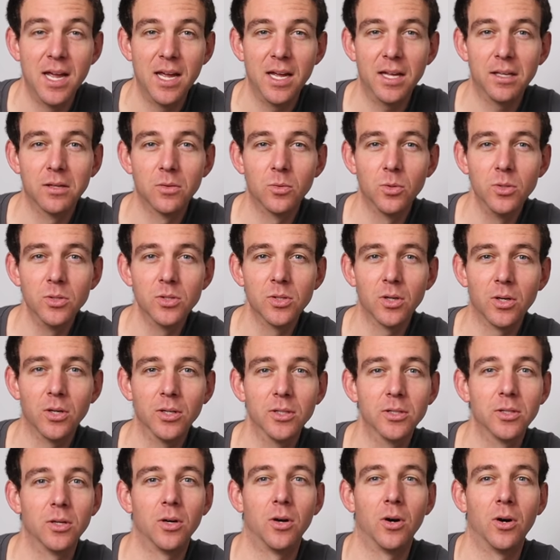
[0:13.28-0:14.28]
Ich grüße
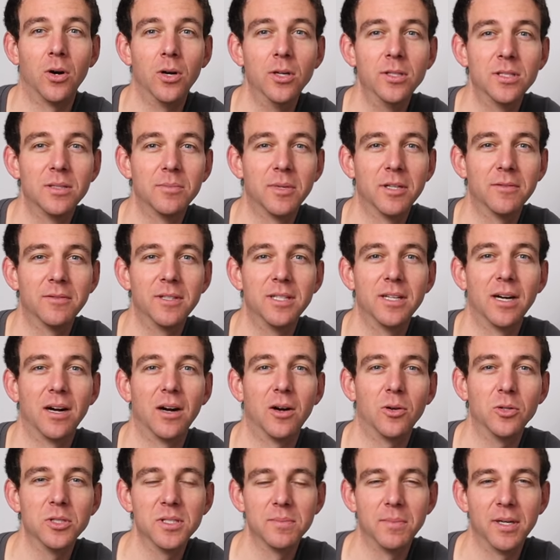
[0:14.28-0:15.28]
euch heute mal wieder
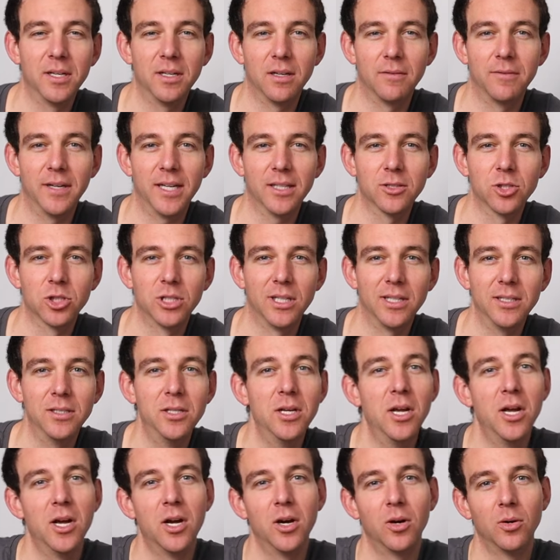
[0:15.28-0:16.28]
aus meiner Werkstatt
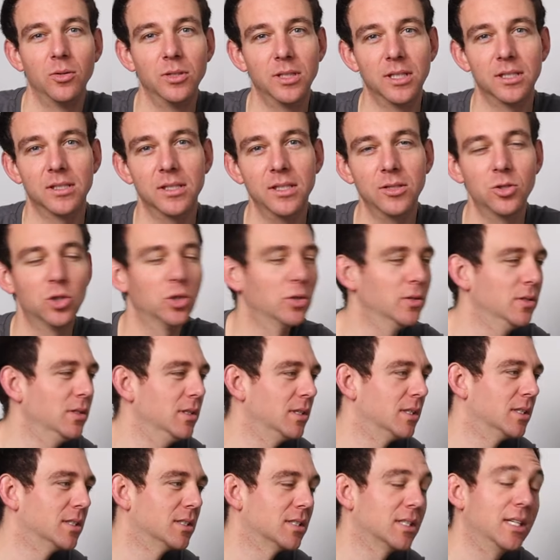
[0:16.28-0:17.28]
und ihr seht schon,
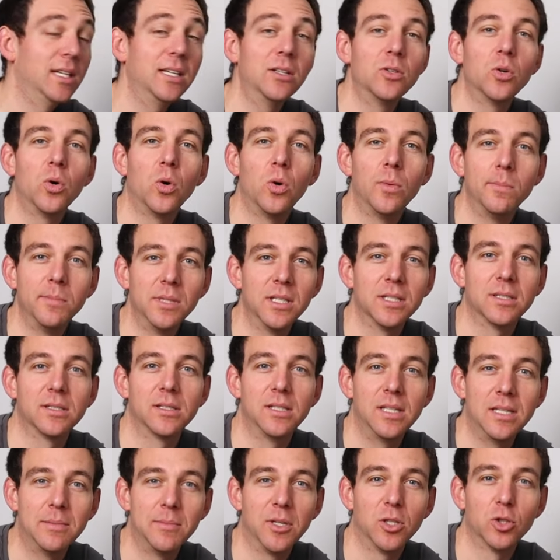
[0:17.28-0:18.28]
es geht um das
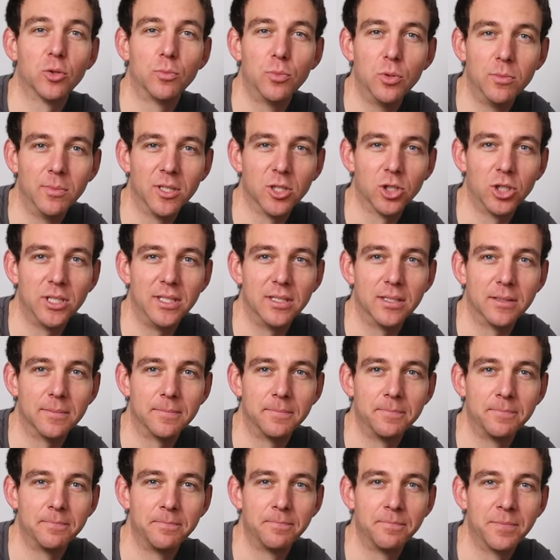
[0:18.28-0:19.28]
Thema Spülmaschine.
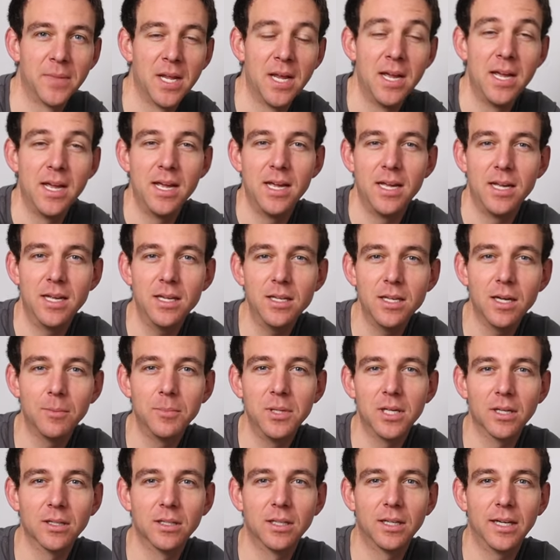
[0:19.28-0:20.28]
Ich habe
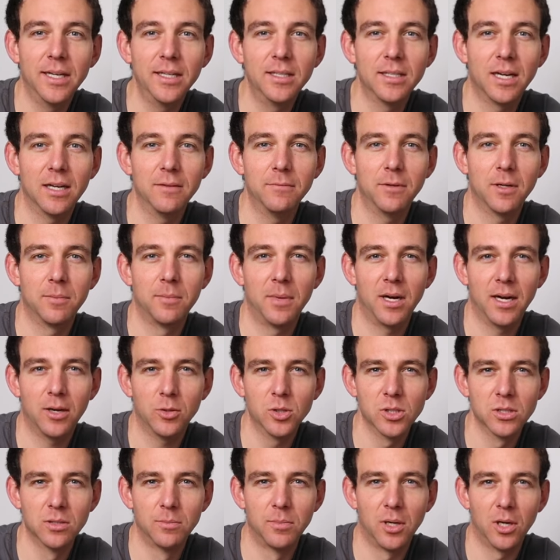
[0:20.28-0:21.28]
hier ein Gerät einfach mal
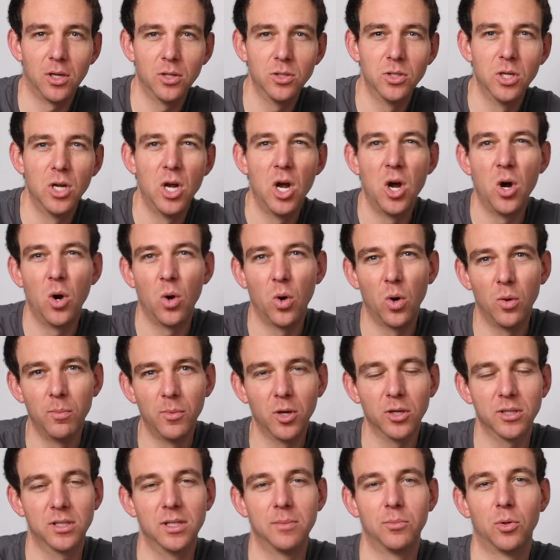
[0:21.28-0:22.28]
ausgebaut, um
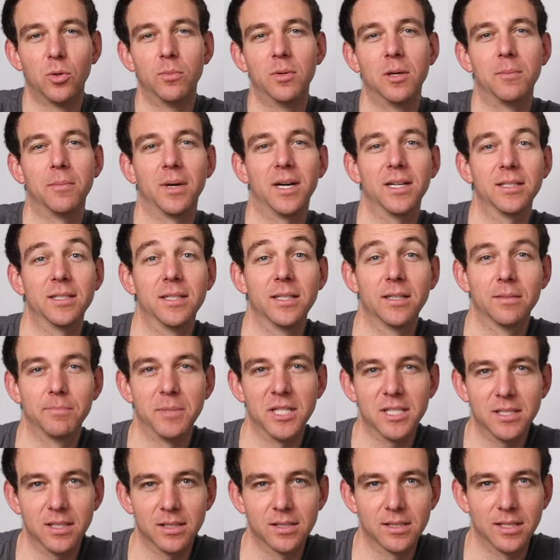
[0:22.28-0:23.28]
euch die Problematik
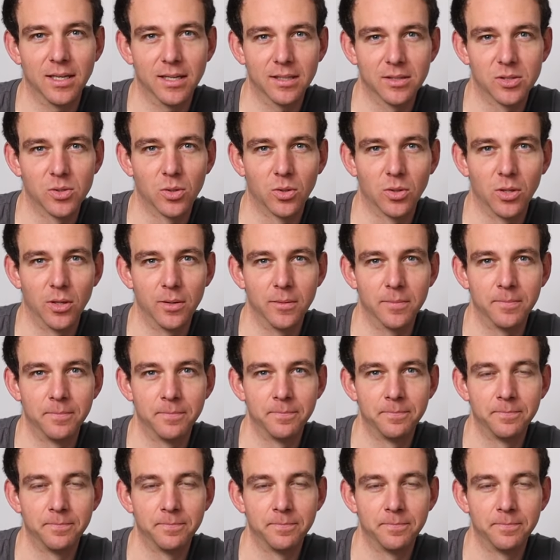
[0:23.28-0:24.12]
besser zeigen zu können.